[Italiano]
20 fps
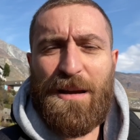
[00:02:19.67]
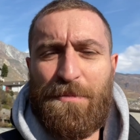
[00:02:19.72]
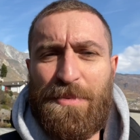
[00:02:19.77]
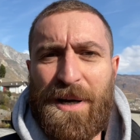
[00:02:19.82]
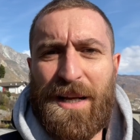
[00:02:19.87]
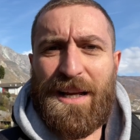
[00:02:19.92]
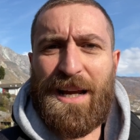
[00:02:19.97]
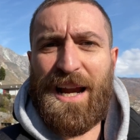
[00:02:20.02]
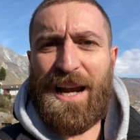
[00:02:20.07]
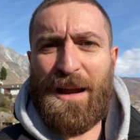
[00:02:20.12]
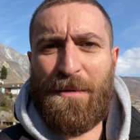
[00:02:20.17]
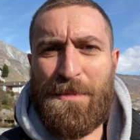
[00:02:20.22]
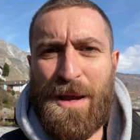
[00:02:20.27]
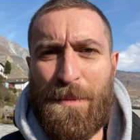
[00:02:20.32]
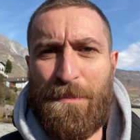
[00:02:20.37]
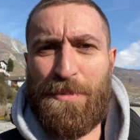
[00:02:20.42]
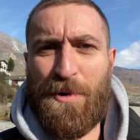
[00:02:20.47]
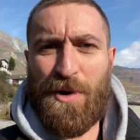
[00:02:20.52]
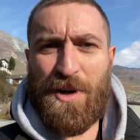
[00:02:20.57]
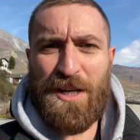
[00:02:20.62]
perché la mia
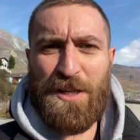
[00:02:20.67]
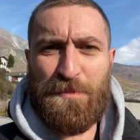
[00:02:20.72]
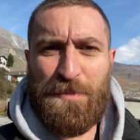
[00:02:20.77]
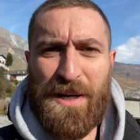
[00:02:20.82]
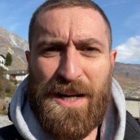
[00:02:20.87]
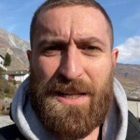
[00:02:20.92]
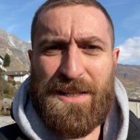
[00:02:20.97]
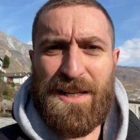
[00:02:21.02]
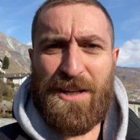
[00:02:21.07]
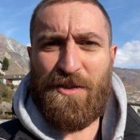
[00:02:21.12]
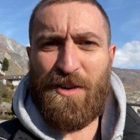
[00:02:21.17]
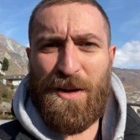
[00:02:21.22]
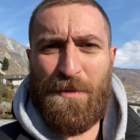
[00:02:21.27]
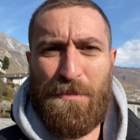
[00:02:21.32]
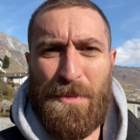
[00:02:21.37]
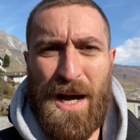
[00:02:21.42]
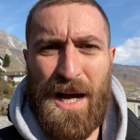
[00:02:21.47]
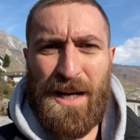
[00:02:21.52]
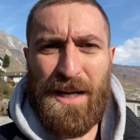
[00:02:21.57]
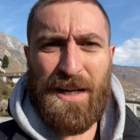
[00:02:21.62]
poca esperienza con le
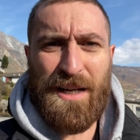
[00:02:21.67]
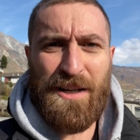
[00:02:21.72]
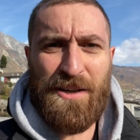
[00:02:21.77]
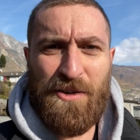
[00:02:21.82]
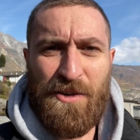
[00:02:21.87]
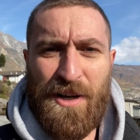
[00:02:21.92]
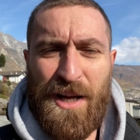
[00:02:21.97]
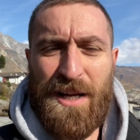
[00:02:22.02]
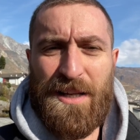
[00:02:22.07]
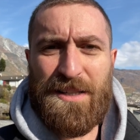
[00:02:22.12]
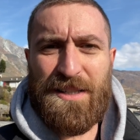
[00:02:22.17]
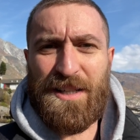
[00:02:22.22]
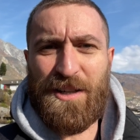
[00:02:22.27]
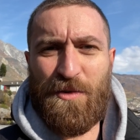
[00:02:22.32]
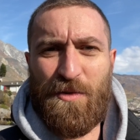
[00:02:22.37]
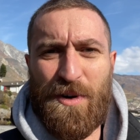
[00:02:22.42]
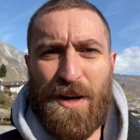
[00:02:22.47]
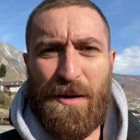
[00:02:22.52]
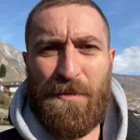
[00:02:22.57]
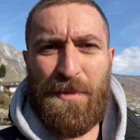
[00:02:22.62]
banche non è
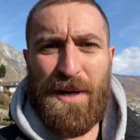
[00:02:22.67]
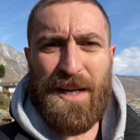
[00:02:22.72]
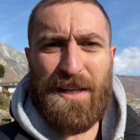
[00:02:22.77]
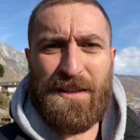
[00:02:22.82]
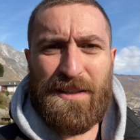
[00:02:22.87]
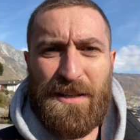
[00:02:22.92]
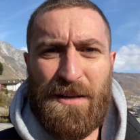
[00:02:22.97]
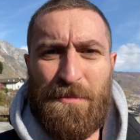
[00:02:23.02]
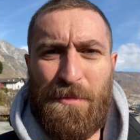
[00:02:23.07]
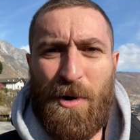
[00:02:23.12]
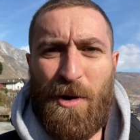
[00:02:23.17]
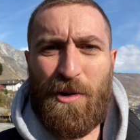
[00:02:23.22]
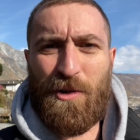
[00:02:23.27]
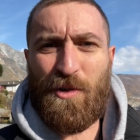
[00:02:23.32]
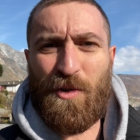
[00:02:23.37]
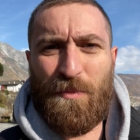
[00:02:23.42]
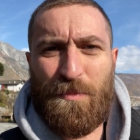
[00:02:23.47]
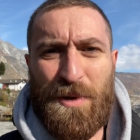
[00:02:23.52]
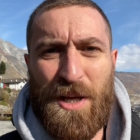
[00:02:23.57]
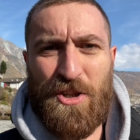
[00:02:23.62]
sicuramente
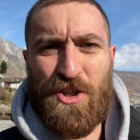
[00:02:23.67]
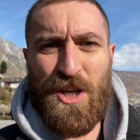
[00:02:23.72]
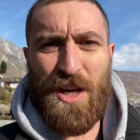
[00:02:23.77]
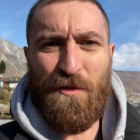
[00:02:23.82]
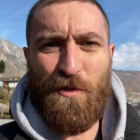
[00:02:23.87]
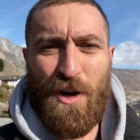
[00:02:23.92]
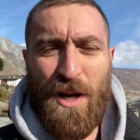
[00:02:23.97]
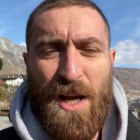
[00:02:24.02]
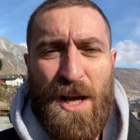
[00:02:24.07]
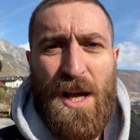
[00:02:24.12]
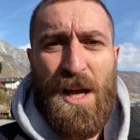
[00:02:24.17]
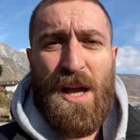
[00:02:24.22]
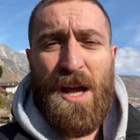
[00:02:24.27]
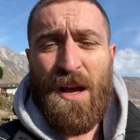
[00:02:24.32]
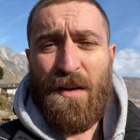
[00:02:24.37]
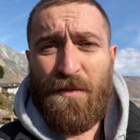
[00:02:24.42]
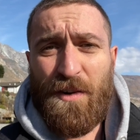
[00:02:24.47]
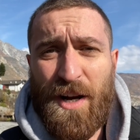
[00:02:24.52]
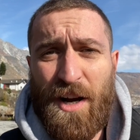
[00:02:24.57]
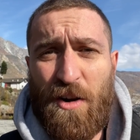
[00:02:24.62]
molto piacevole.
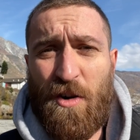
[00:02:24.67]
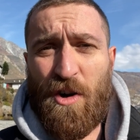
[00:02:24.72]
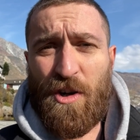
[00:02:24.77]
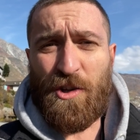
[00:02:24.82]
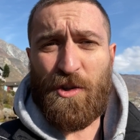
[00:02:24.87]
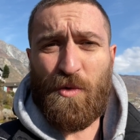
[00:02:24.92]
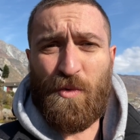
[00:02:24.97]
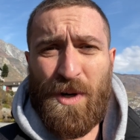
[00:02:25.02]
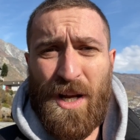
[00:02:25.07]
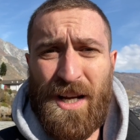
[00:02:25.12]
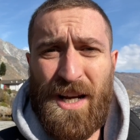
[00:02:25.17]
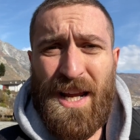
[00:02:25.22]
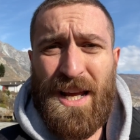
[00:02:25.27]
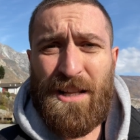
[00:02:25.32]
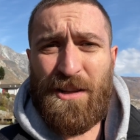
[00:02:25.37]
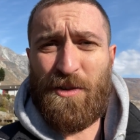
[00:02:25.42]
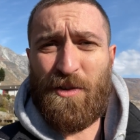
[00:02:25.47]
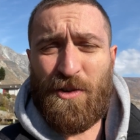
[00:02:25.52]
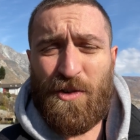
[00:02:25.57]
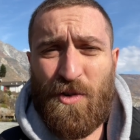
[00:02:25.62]
Vi racconto un
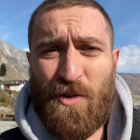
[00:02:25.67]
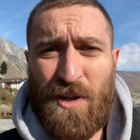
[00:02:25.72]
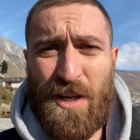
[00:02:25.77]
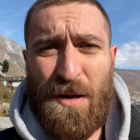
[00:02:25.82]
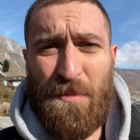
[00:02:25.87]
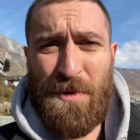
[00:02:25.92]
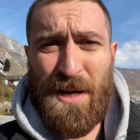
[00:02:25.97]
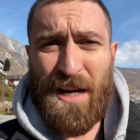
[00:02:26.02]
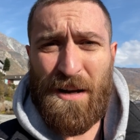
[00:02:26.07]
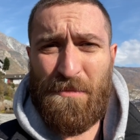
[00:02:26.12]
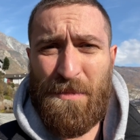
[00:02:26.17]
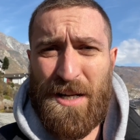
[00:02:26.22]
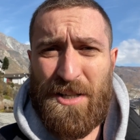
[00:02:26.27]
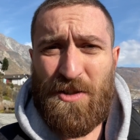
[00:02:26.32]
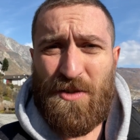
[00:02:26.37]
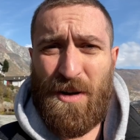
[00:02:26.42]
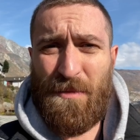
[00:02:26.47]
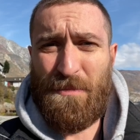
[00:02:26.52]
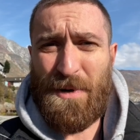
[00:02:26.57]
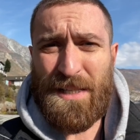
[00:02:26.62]
aneddoto che mi è
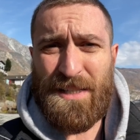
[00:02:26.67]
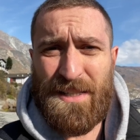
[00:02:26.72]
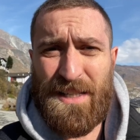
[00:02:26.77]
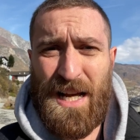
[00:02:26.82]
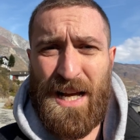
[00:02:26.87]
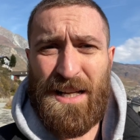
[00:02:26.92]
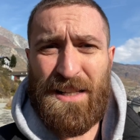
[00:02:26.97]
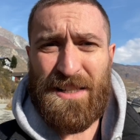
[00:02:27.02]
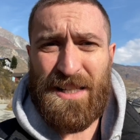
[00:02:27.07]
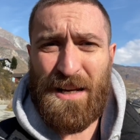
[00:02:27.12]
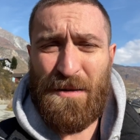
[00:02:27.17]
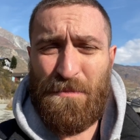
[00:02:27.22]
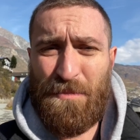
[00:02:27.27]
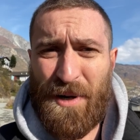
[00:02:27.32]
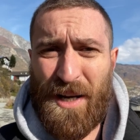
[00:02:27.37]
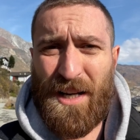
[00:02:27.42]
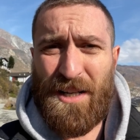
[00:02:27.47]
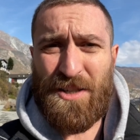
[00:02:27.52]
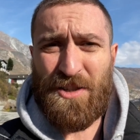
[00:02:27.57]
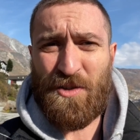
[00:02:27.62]
rimasto abbastanza
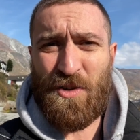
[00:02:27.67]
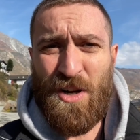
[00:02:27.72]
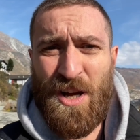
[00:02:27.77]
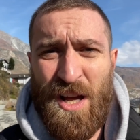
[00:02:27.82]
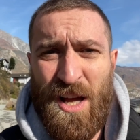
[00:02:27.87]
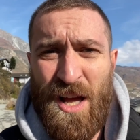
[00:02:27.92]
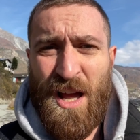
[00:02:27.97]
impresso.